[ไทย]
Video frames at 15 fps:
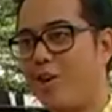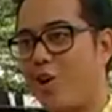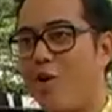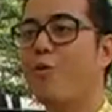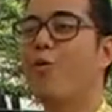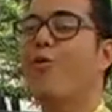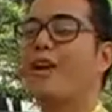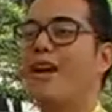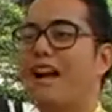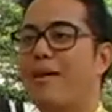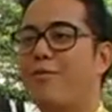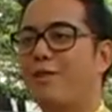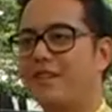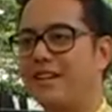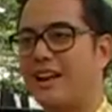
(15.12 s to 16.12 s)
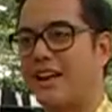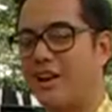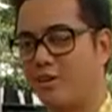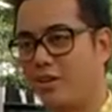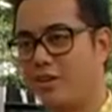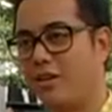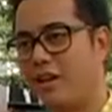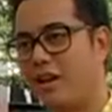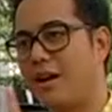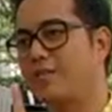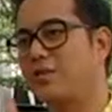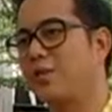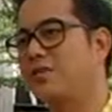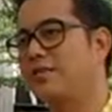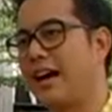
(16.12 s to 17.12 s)
ข้อมูลนะครับ เพราะฉะนั้นเราต้องเริ่ม
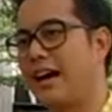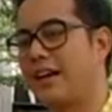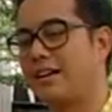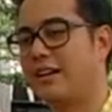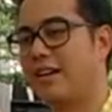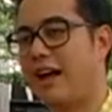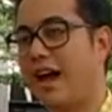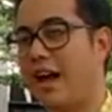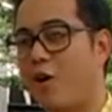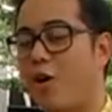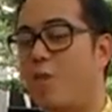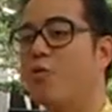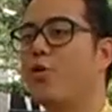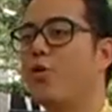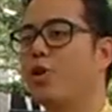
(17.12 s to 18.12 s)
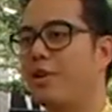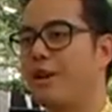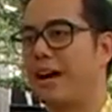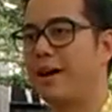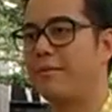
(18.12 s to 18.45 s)
ต้นจากหาข้อมูลก่อนนะ